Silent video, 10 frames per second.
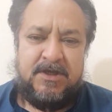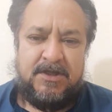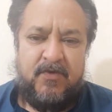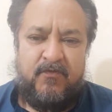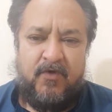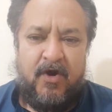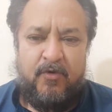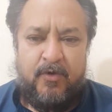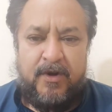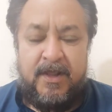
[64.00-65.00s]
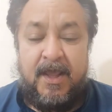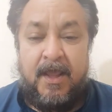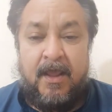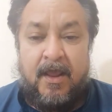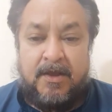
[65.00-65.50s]
कदर फ्रॉड हो रहे हैं
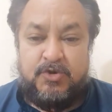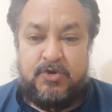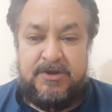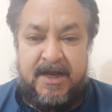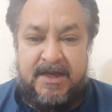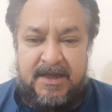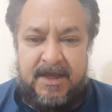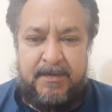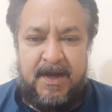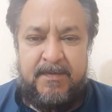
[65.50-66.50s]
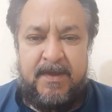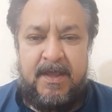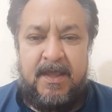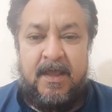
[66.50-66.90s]
सोसाइटी के बारे में